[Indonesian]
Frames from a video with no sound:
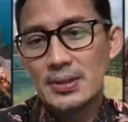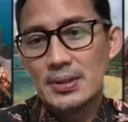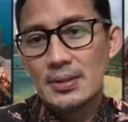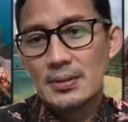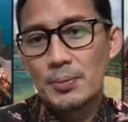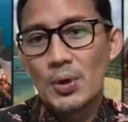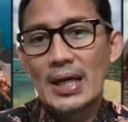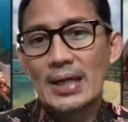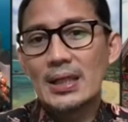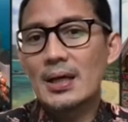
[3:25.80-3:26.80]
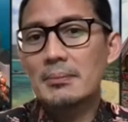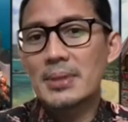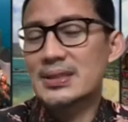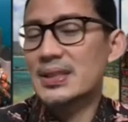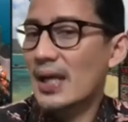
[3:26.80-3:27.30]
Polanya
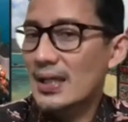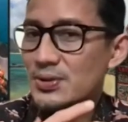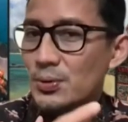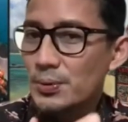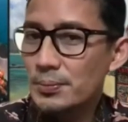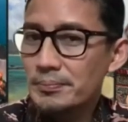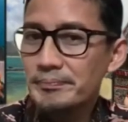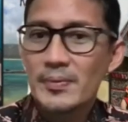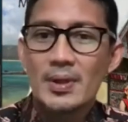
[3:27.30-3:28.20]
masih classroom,